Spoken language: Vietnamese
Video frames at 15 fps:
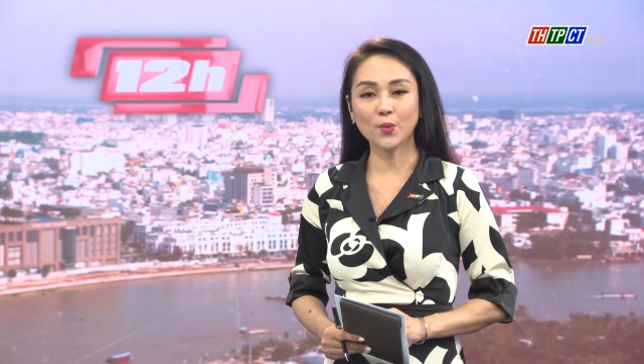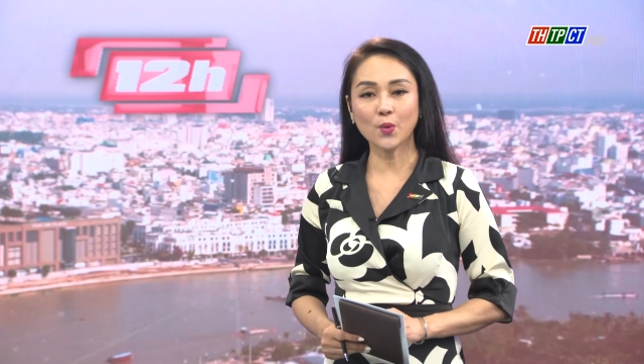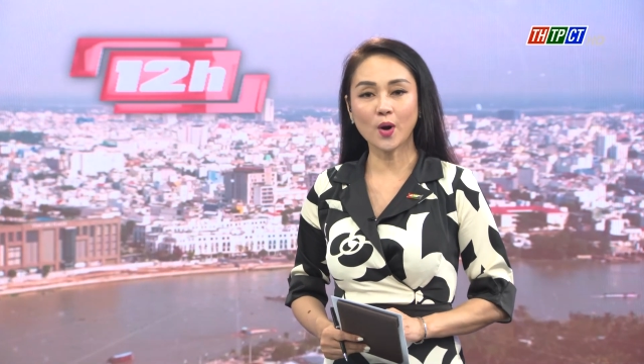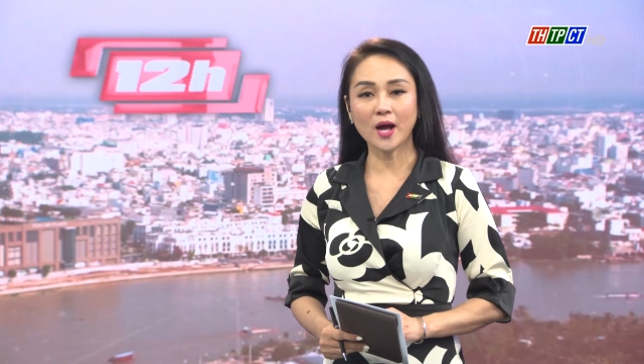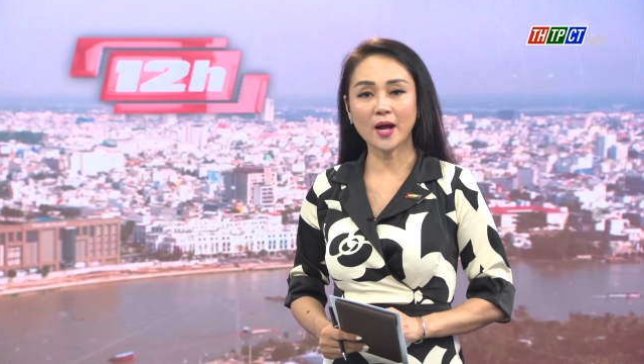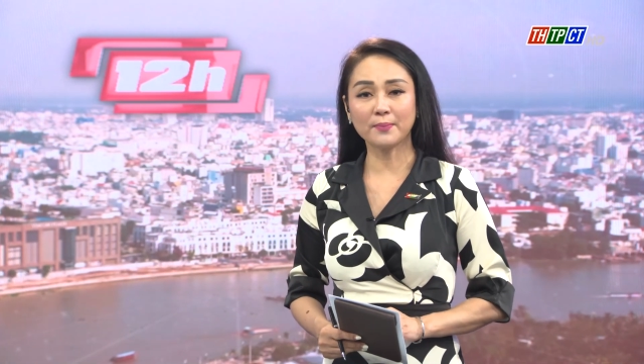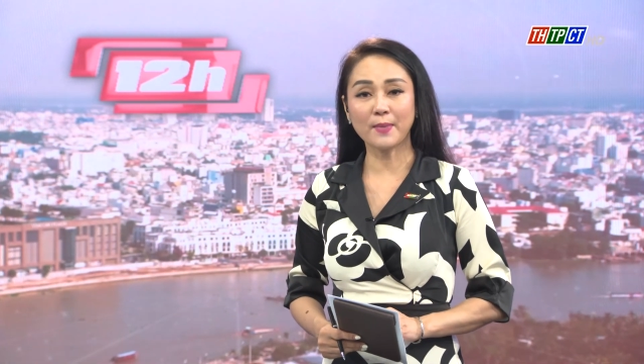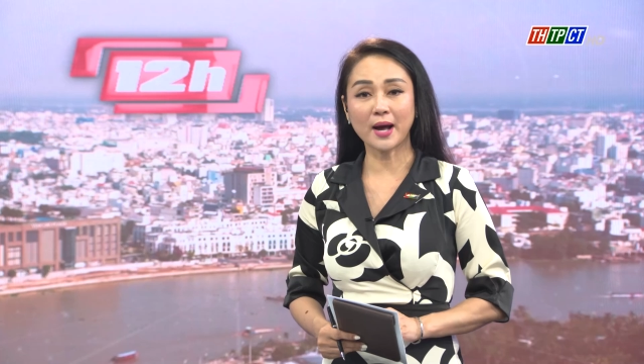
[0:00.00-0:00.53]

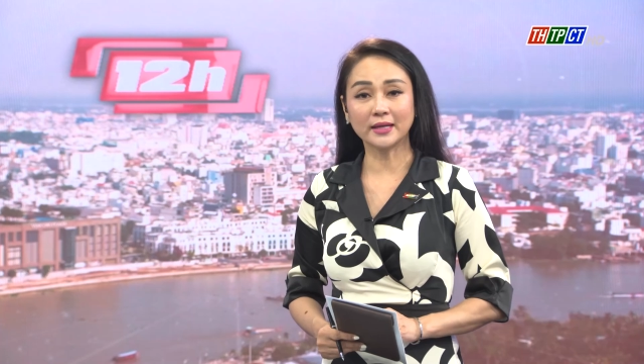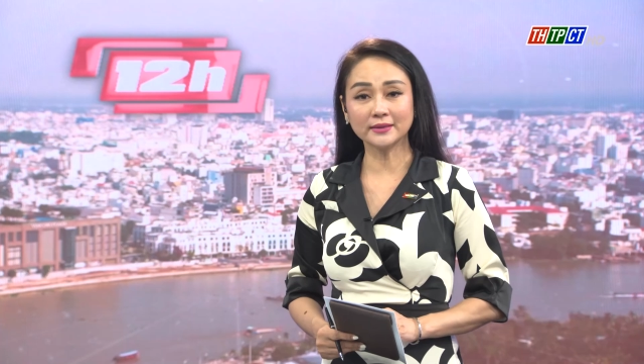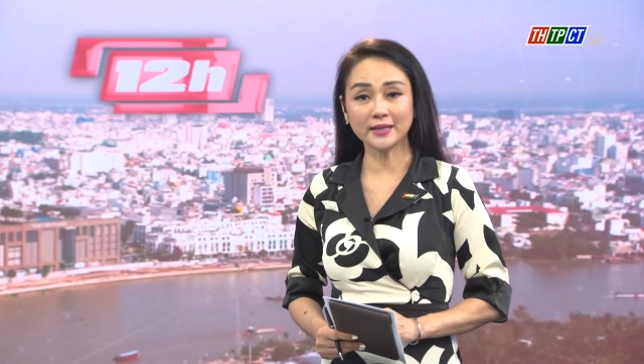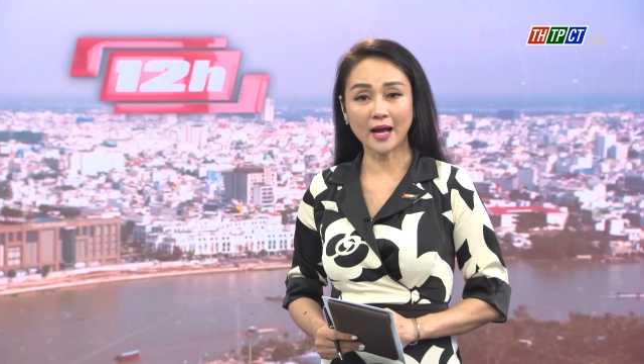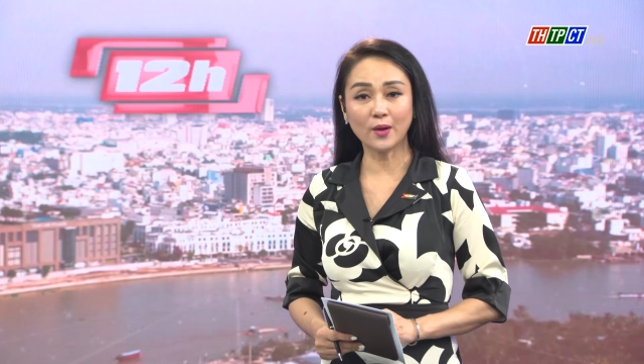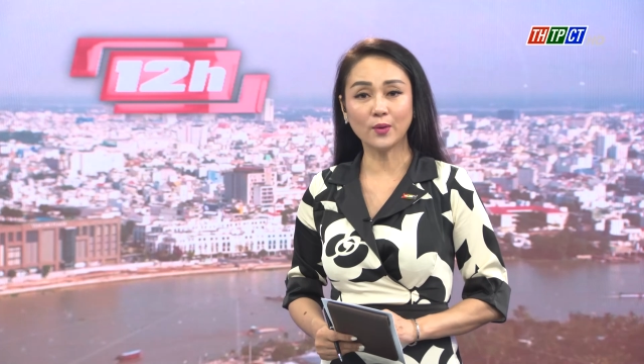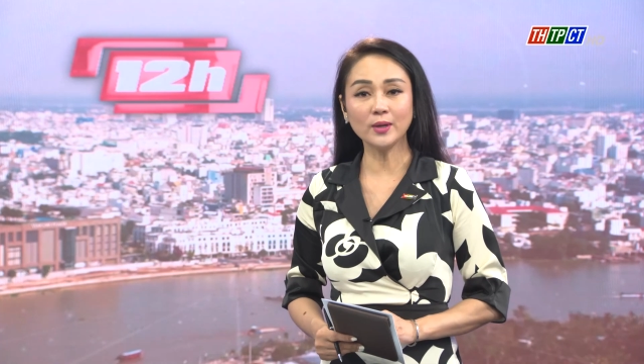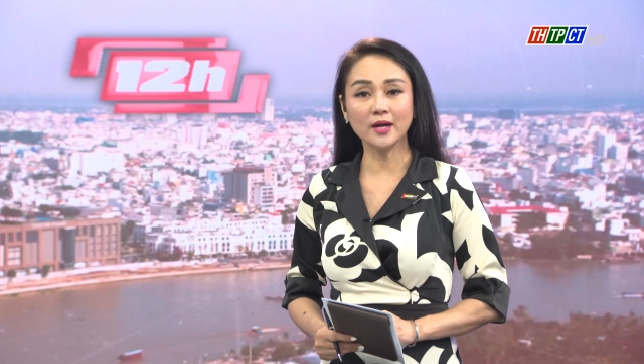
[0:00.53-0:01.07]
qua bản
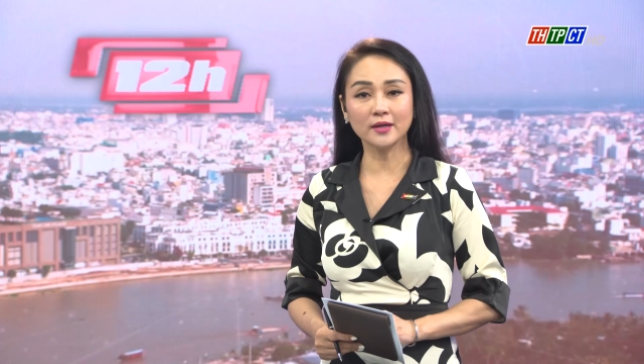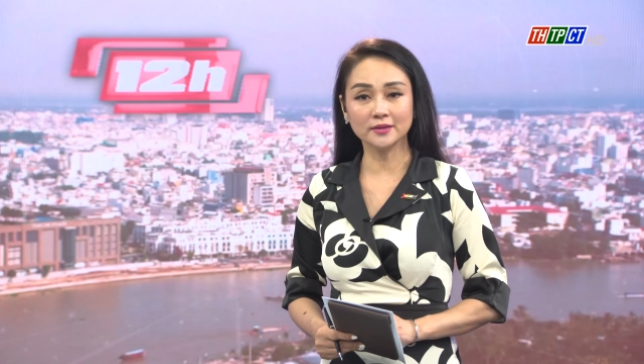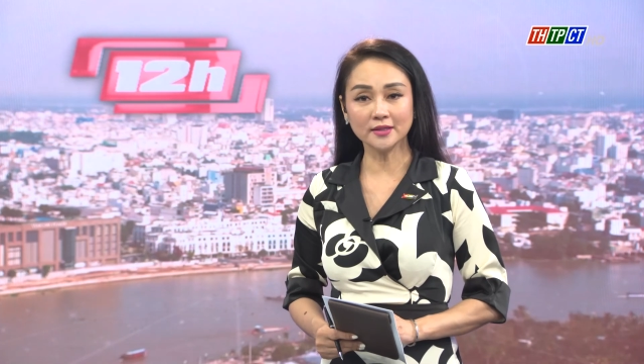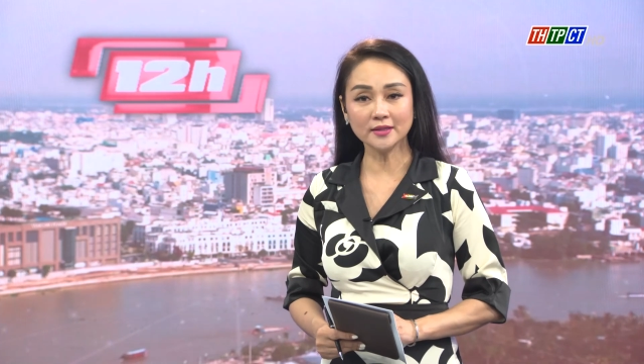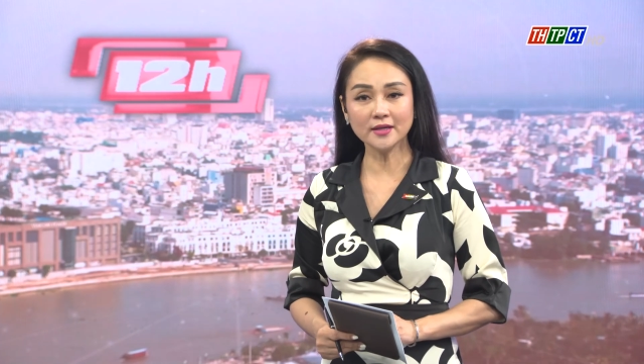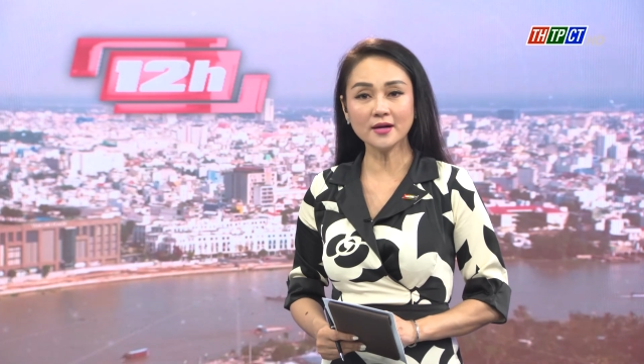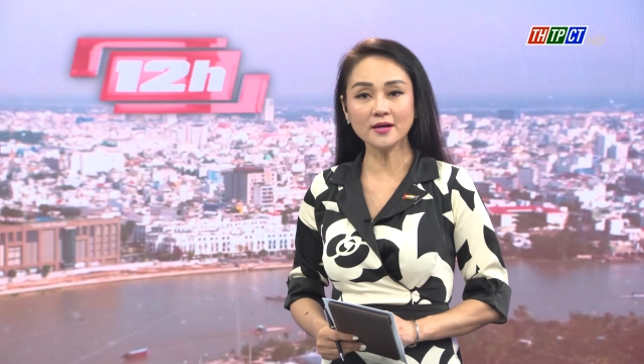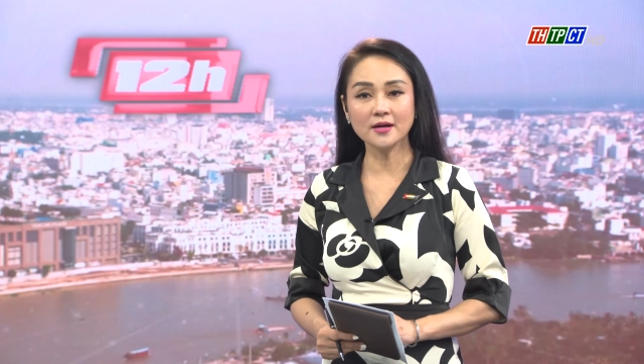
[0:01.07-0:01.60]
thảo lần thứ
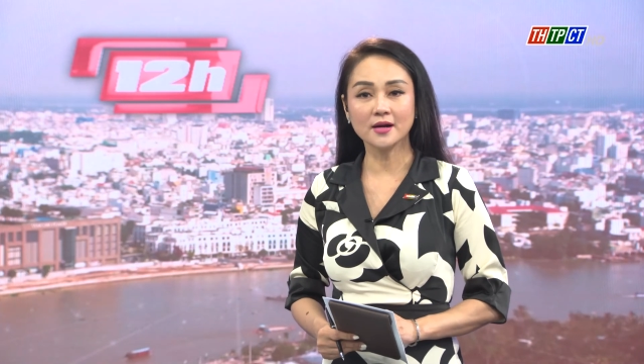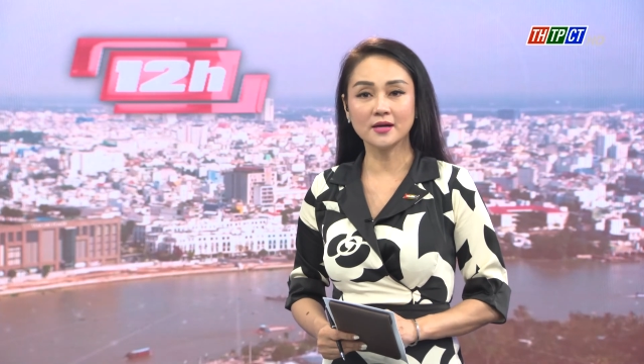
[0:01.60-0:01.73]
nhất